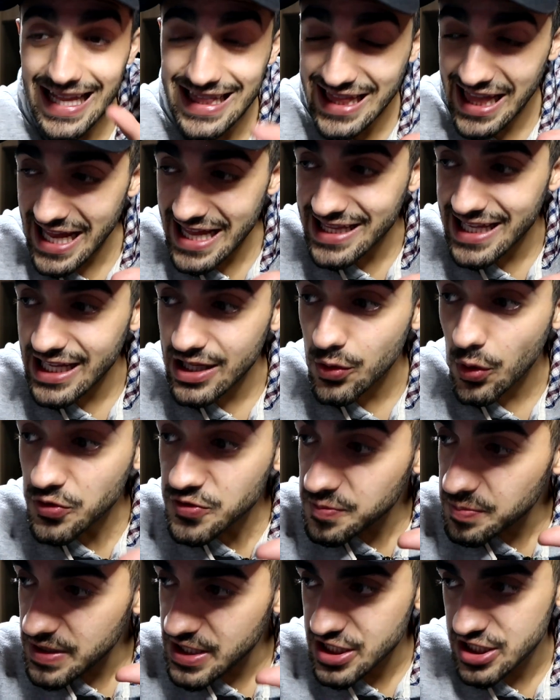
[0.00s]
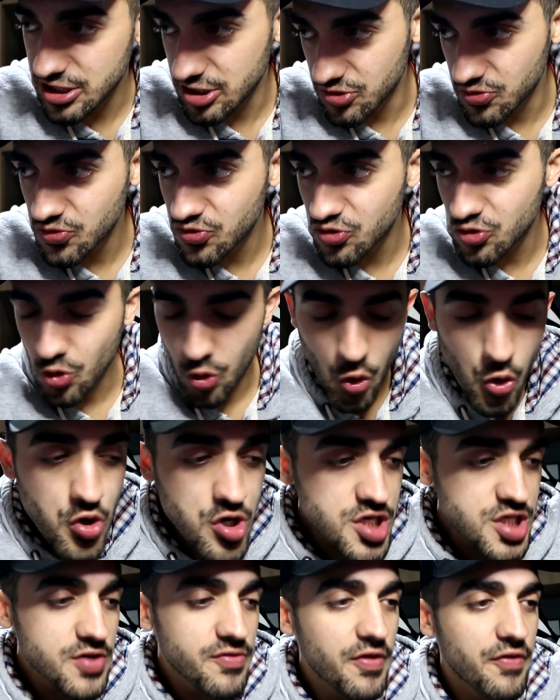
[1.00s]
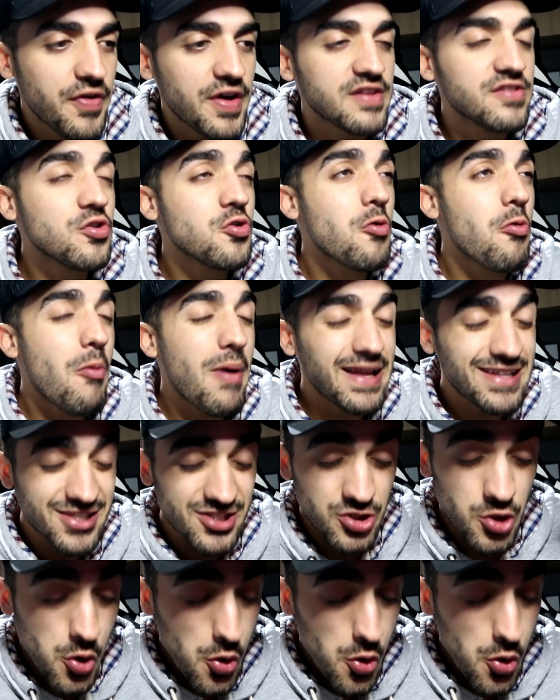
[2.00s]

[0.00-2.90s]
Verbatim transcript: Atendendo aos pedidos, hoje eu vou fazer uma